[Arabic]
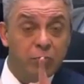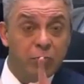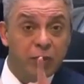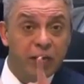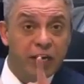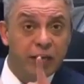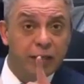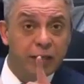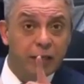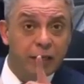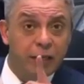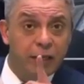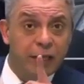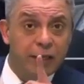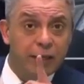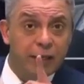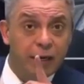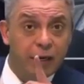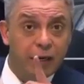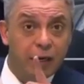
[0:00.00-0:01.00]
ده مهم جدا
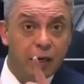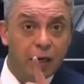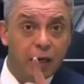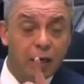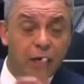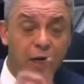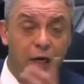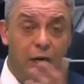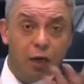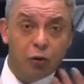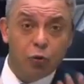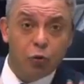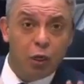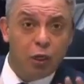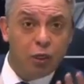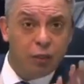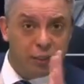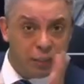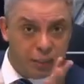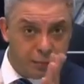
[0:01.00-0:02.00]
جدا
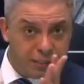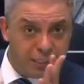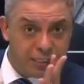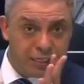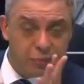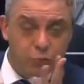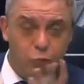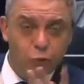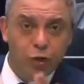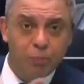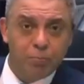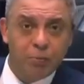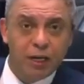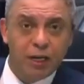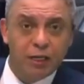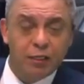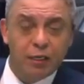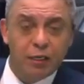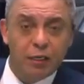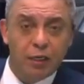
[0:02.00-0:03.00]
الاطول ده بالذات مهم
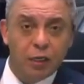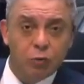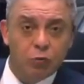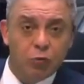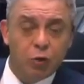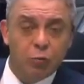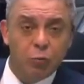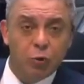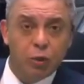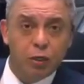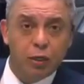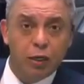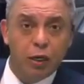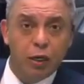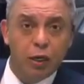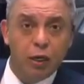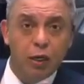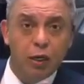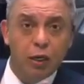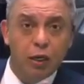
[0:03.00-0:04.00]
جدا اطول برج
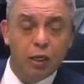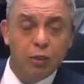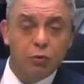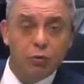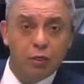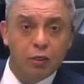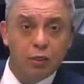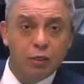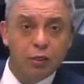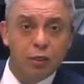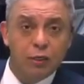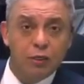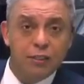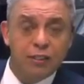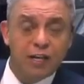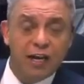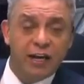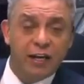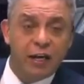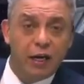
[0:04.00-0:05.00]
اطول
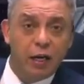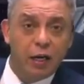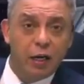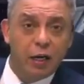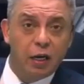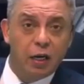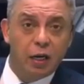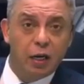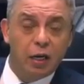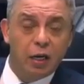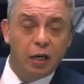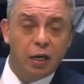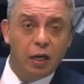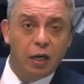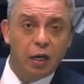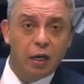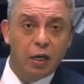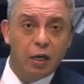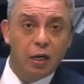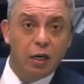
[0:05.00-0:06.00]
ساري
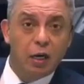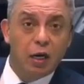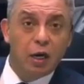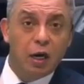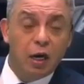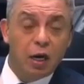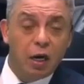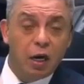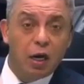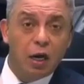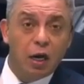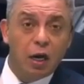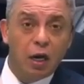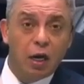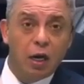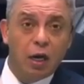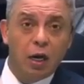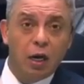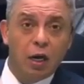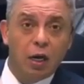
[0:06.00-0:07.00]
آه، آه،
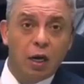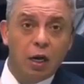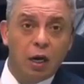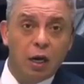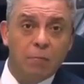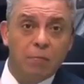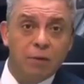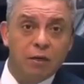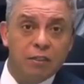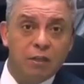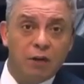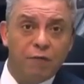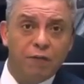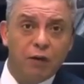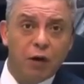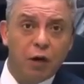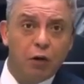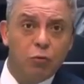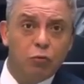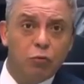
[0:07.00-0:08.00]
آه، اكبر
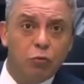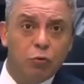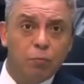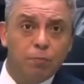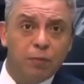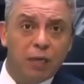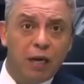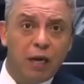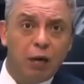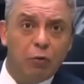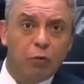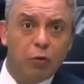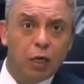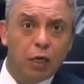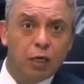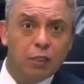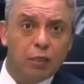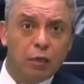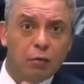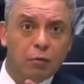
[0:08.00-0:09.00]
صفقه وبتاع
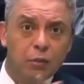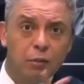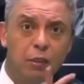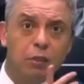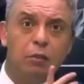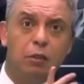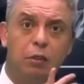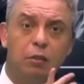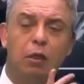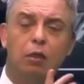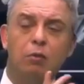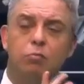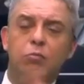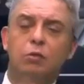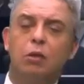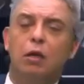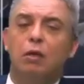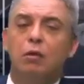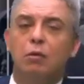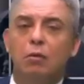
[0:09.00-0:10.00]
وكذا وكذا
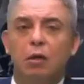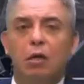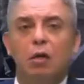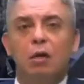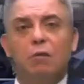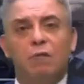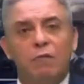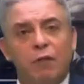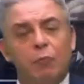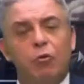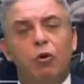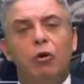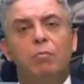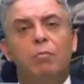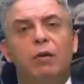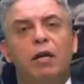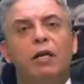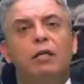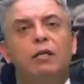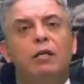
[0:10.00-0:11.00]

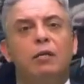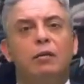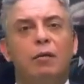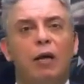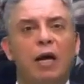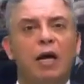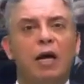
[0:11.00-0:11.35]
فمهم جدا